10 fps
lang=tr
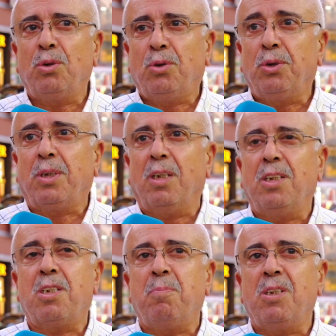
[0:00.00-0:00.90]
Türkiye
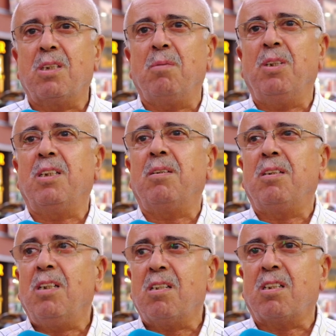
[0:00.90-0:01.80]
hiçbir zaman
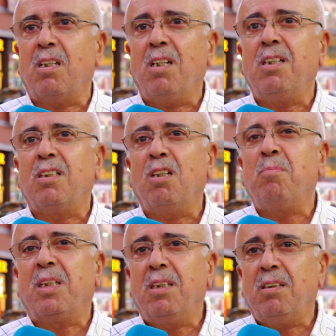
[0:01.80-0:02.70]
yas ilan
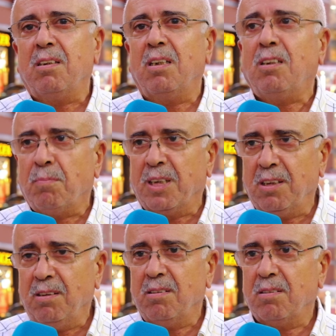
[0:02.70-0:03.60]
edilmedi,
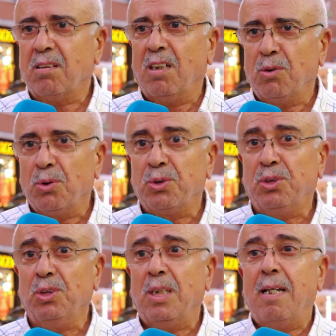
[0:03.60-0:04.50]
etmedi daha
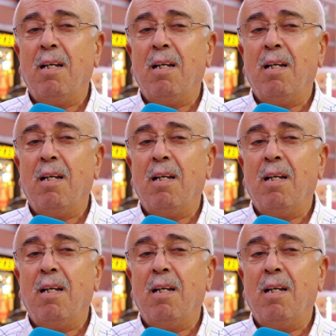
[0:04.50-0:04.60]
doğrusu.